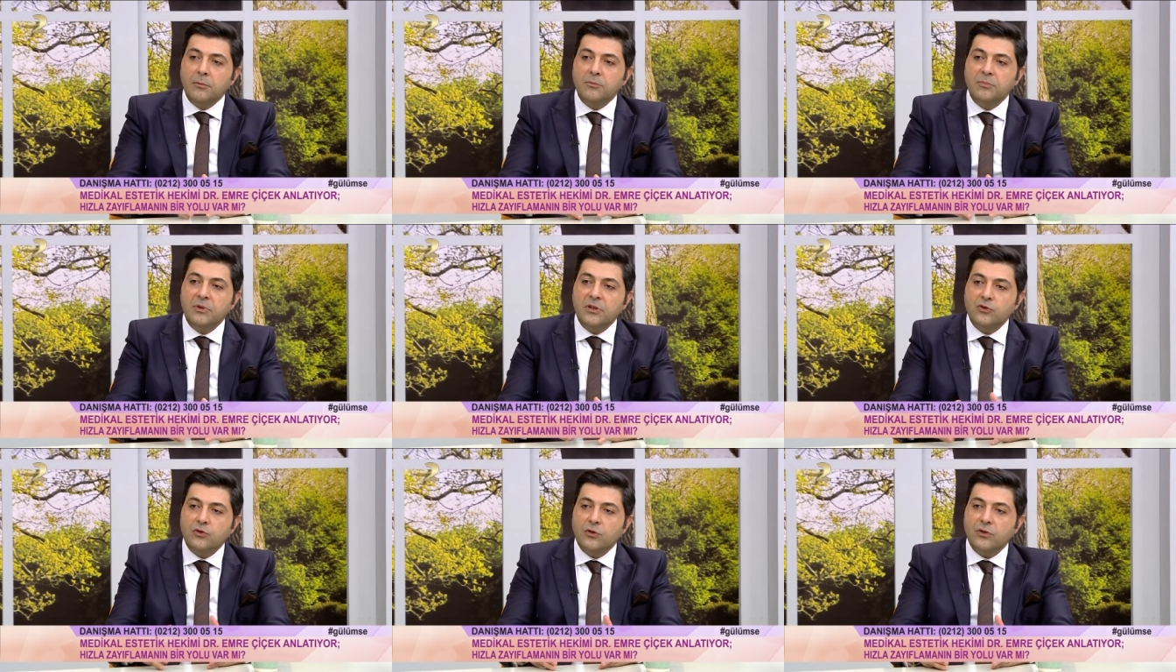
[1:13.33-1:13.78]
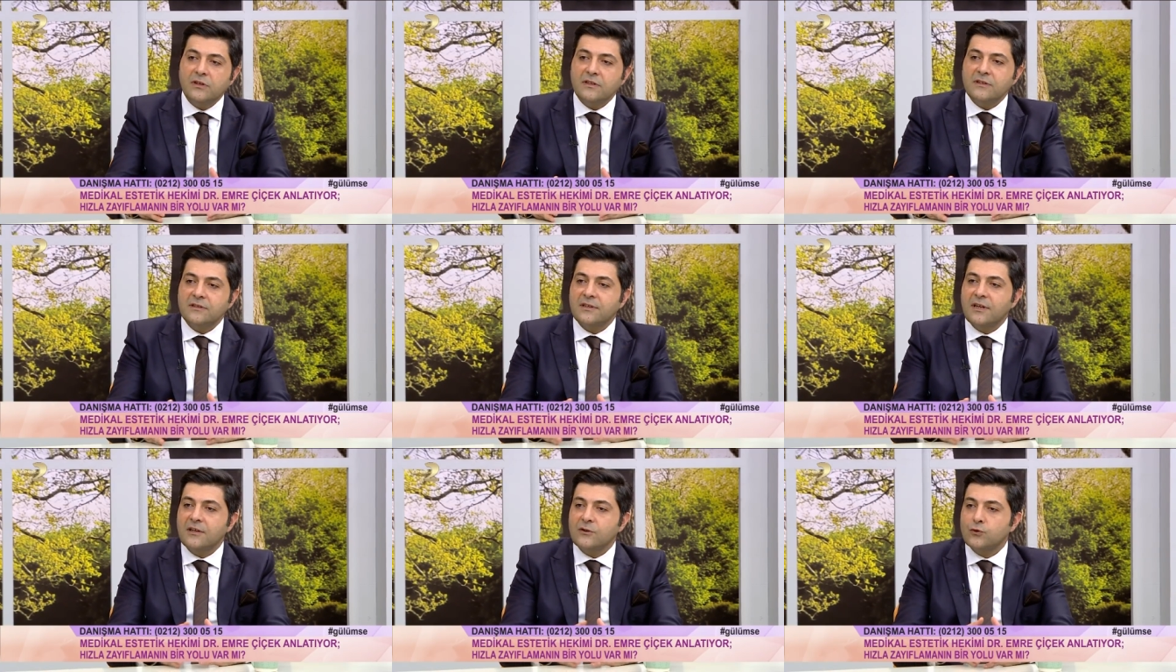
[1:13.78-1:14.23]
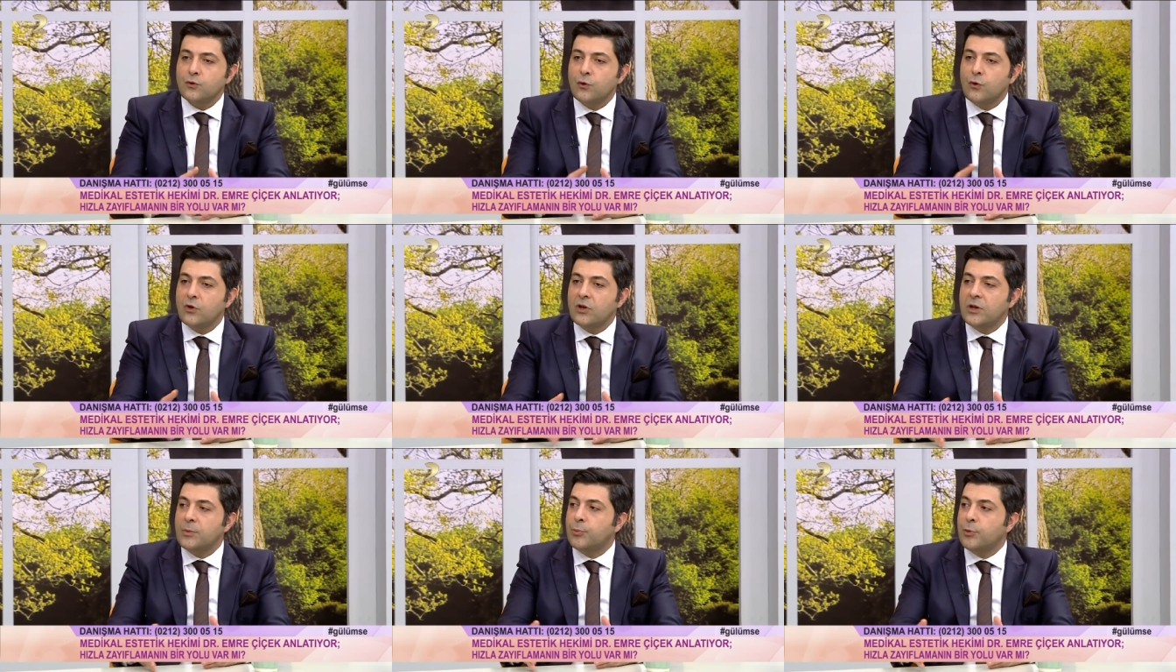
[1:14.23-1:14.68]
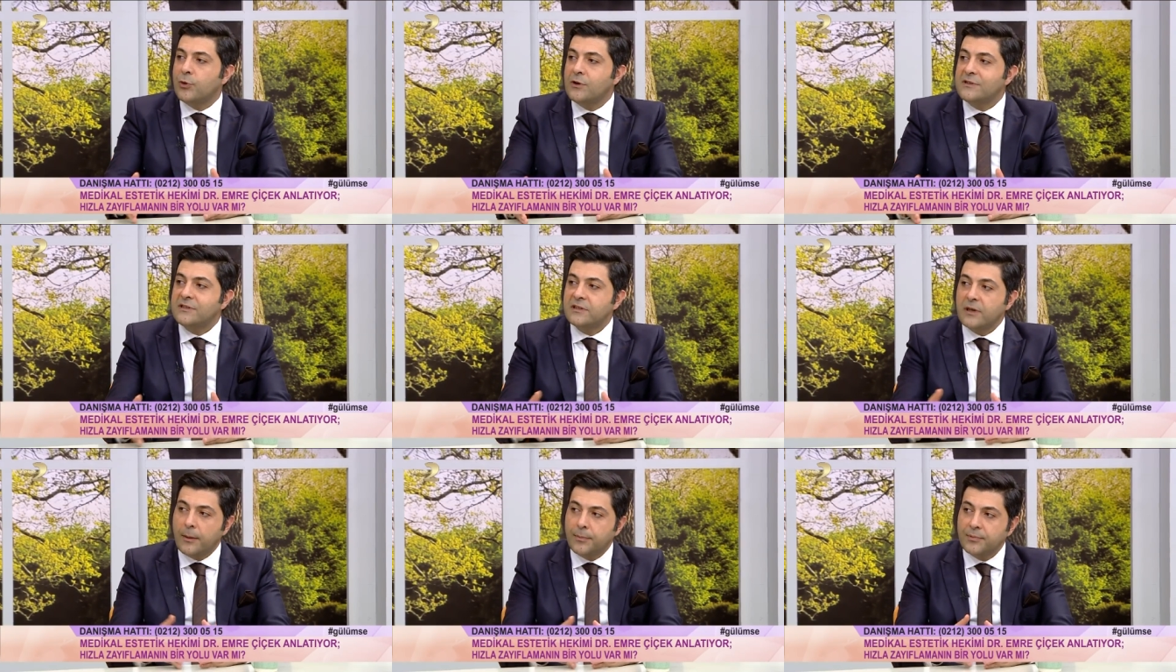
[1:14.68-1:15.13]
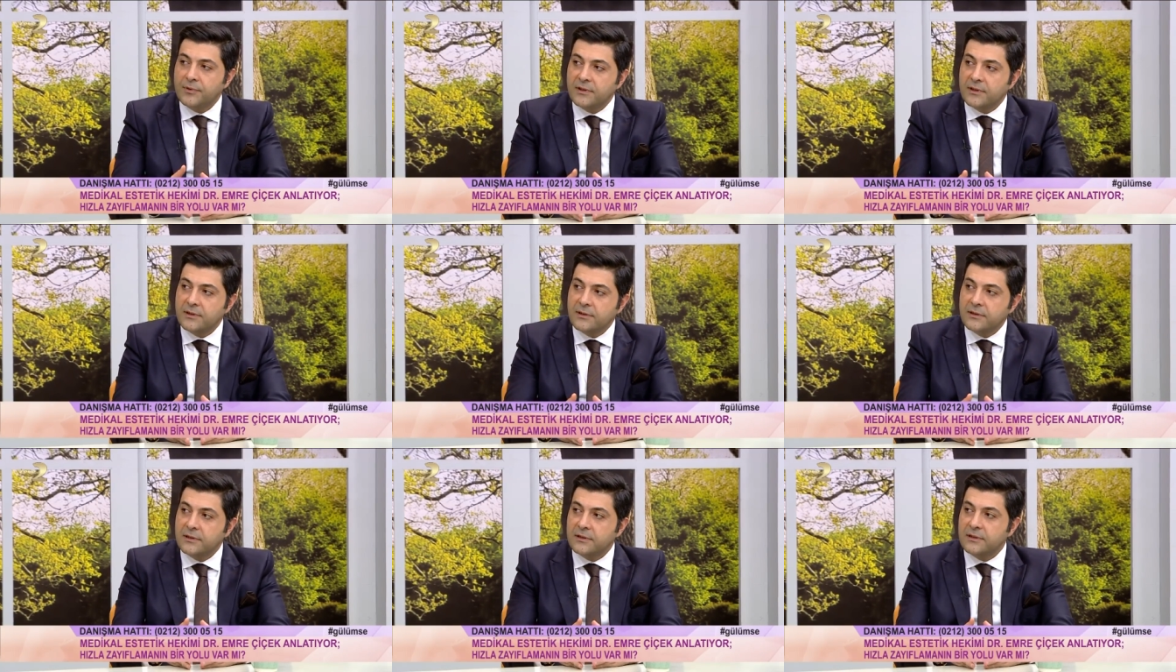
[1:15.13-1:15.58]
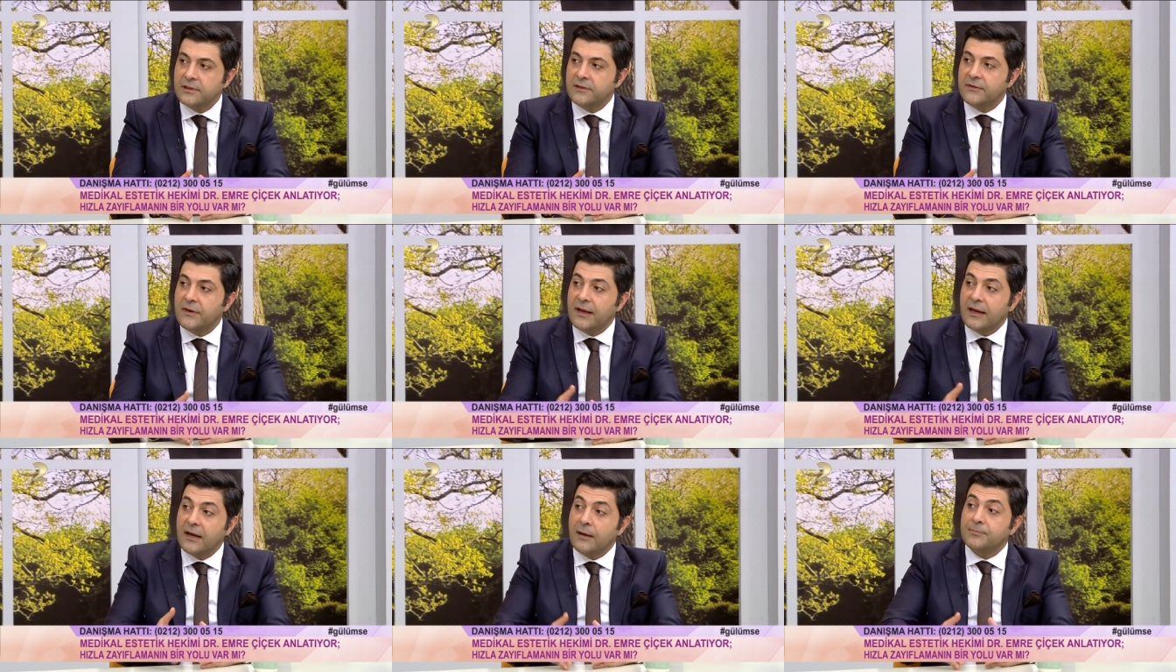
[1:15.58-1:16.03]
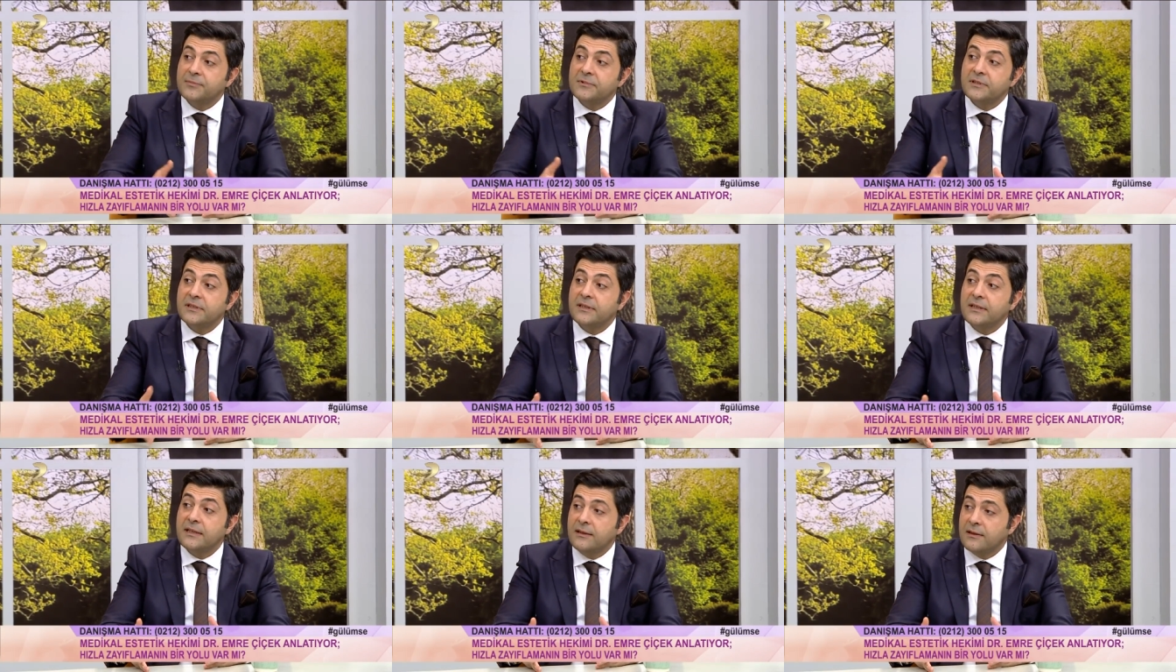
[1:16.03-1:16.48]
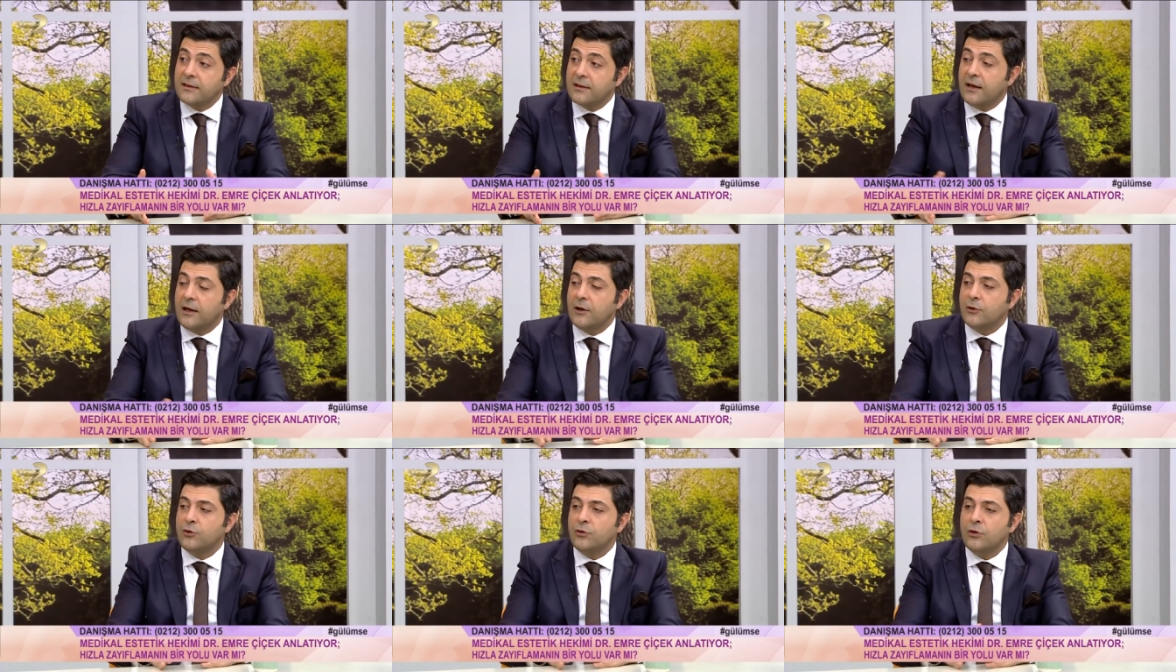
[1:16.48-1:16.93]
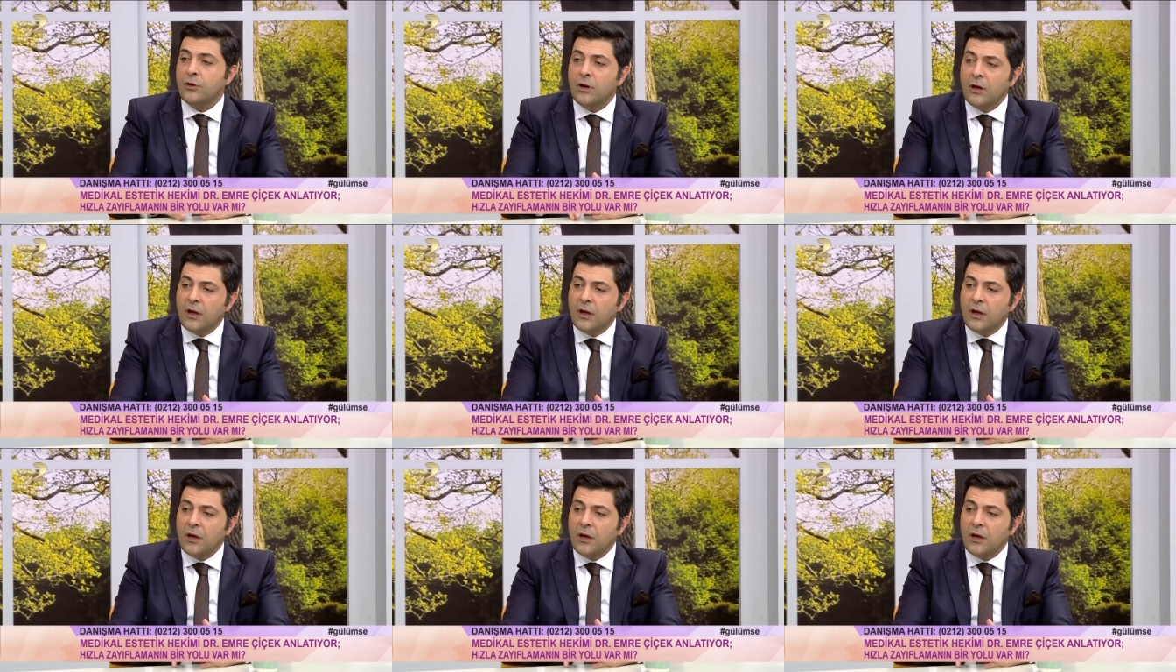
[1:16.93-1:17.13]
Birçok insan soğuk lipoliz yaptırdığını ve yaptığını iddia ediyor.